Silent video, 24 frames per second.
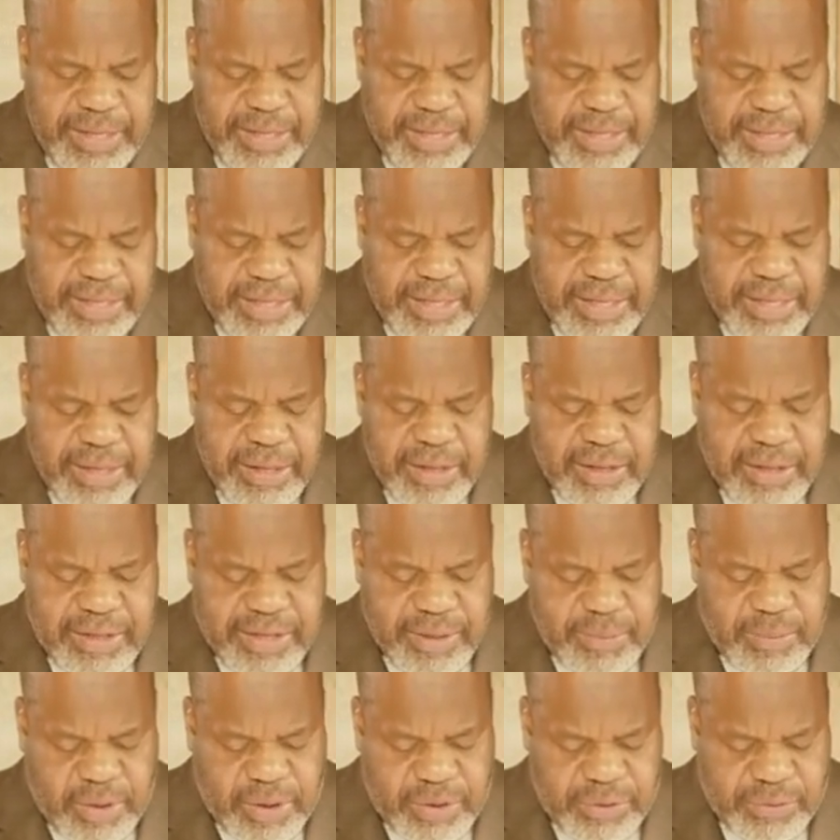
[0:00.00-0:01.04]
Il
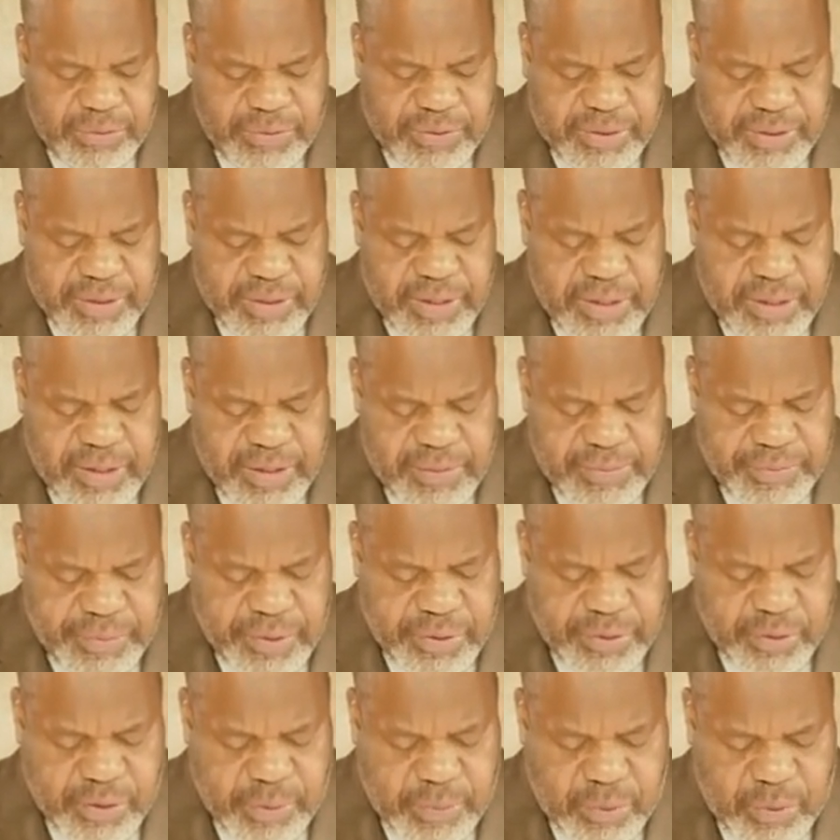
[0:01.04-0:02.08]
témoigne aussi, en
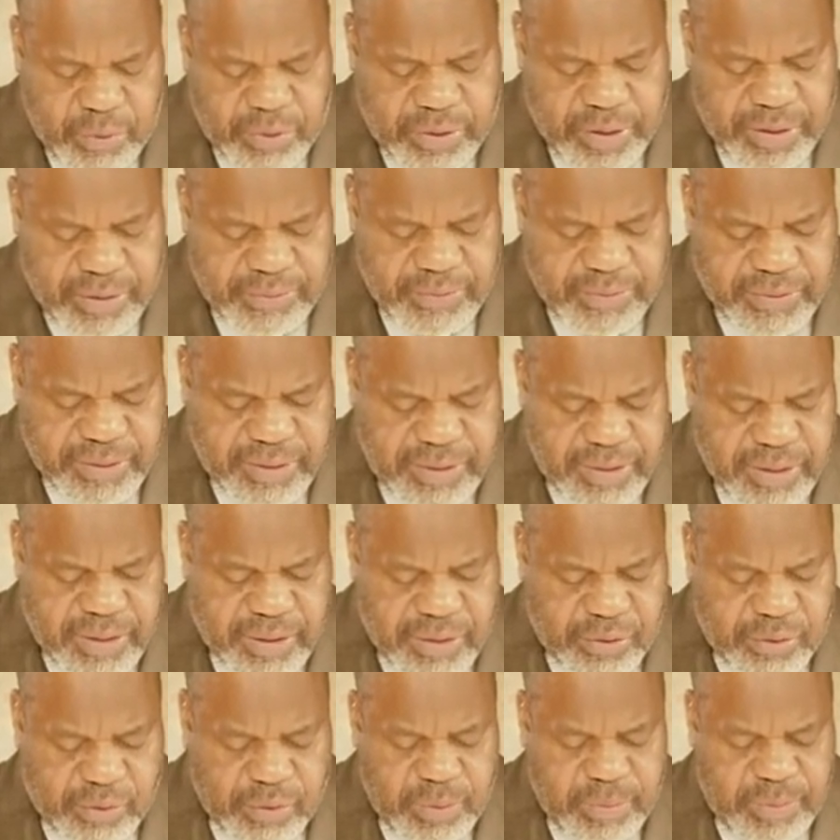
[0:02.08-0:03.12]
démontrant aussi
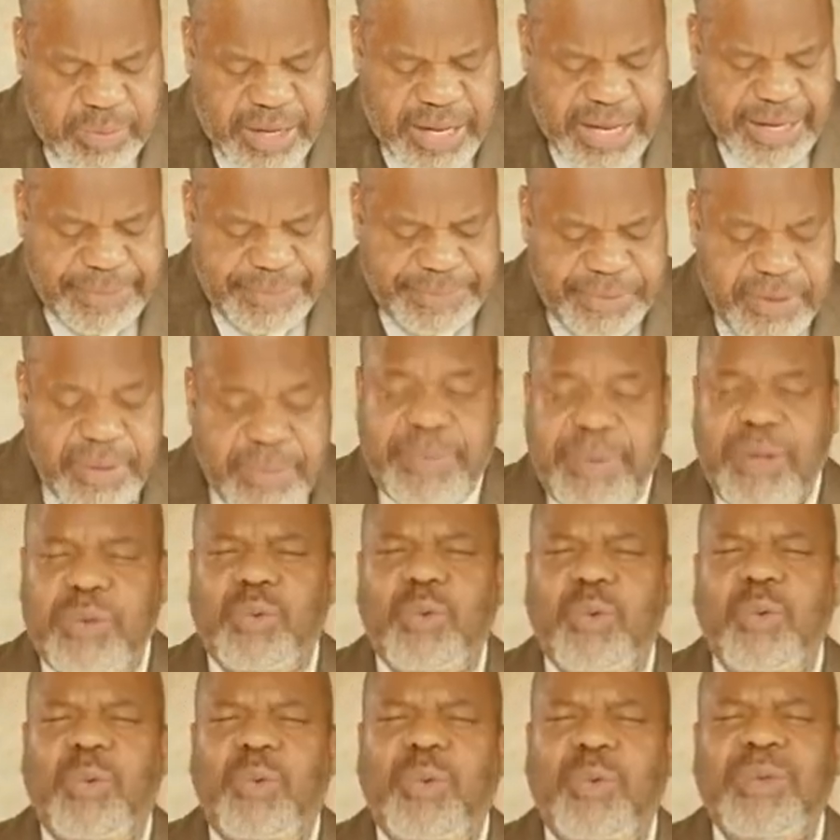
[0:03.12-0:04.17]
que son bras n'est pas
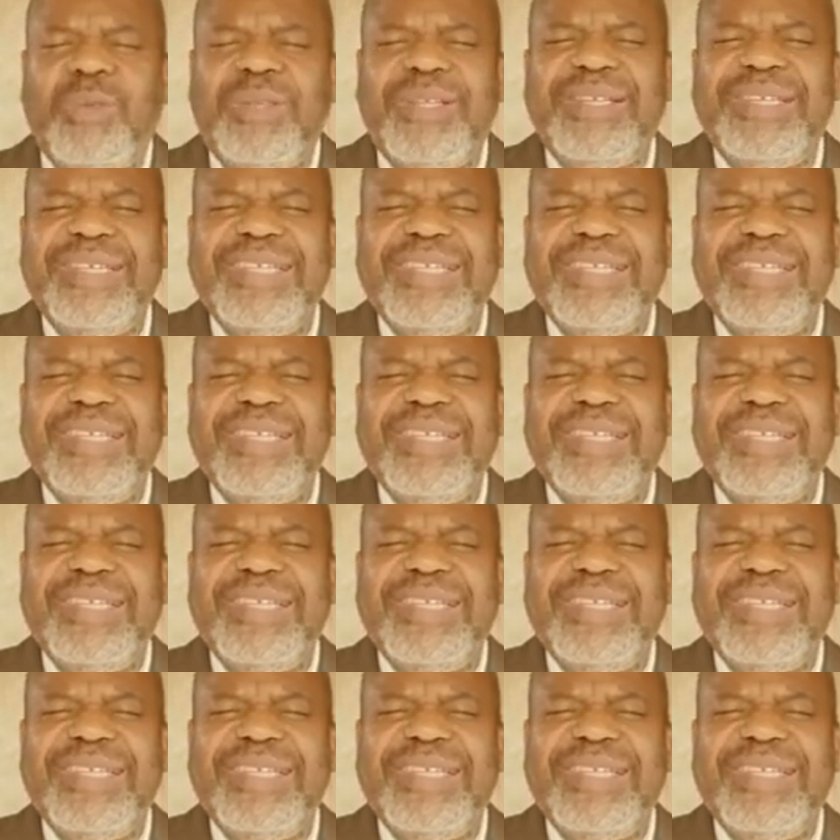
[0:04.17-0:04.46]
trop court.